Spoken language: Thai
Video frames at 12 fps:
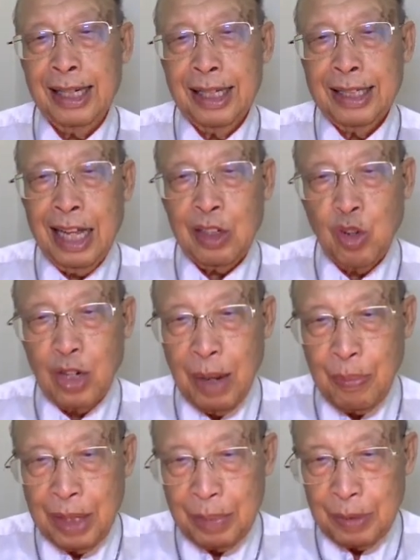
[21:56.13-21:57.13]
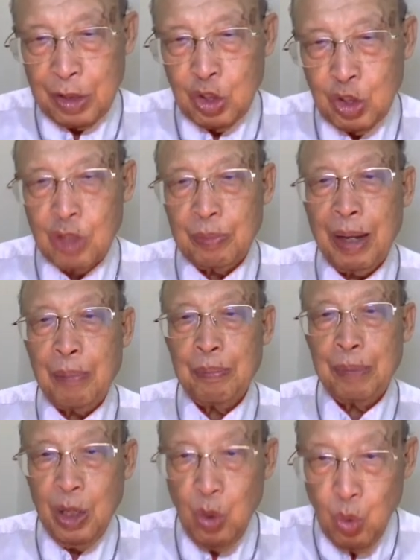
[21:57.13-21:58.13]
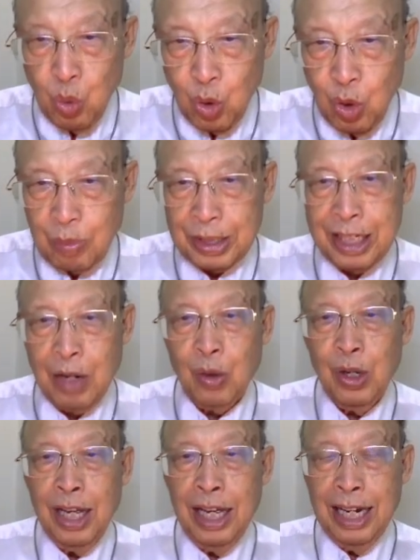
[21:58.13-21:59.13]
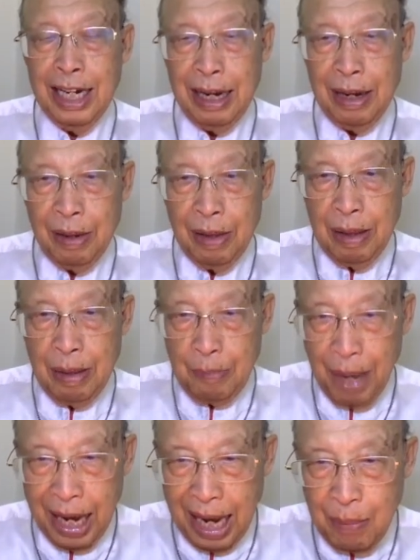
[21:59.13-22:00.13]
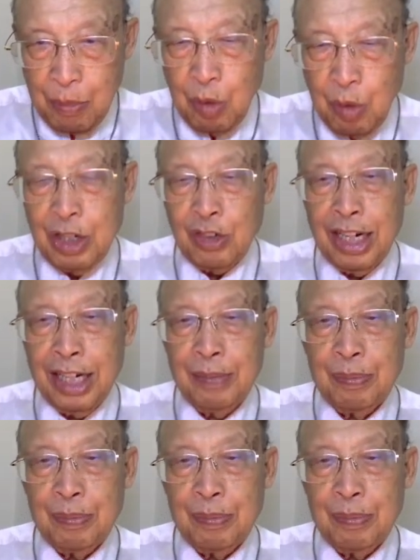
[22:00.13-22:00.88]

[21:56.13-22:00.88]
ท่านก็กลับเกิดเป็นคนสดธรรมเป็นลูกของพระเจ้าแต่พระคำของพระเจ้านั้น